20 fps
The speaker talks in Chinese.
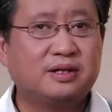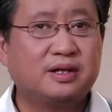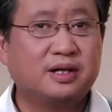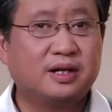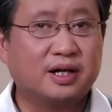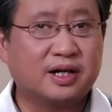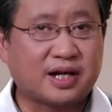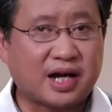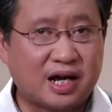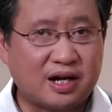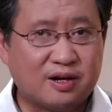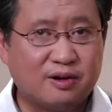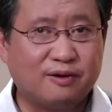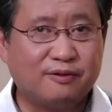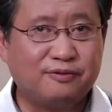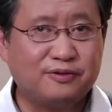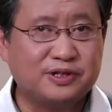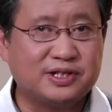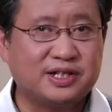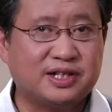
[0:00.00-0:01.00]
和港口
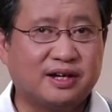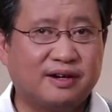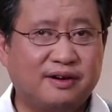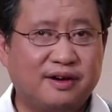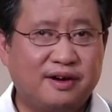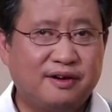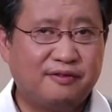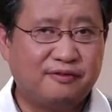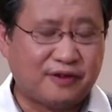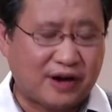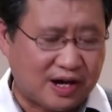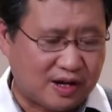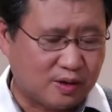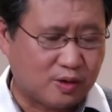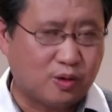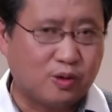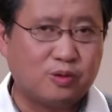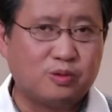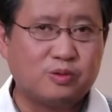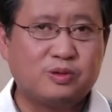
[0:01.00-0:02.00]
附近的防
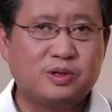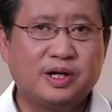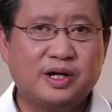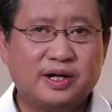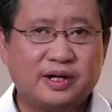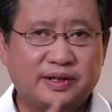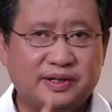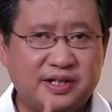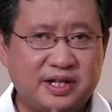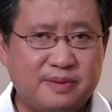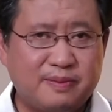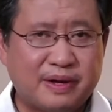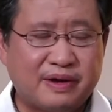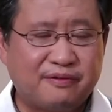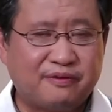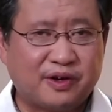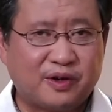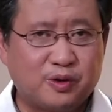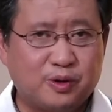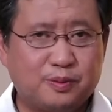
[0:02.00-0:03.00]
空和地面
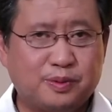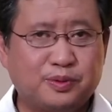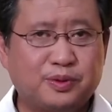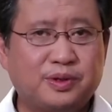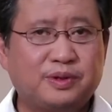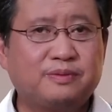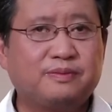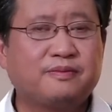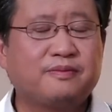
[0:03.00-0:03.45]
防御部队。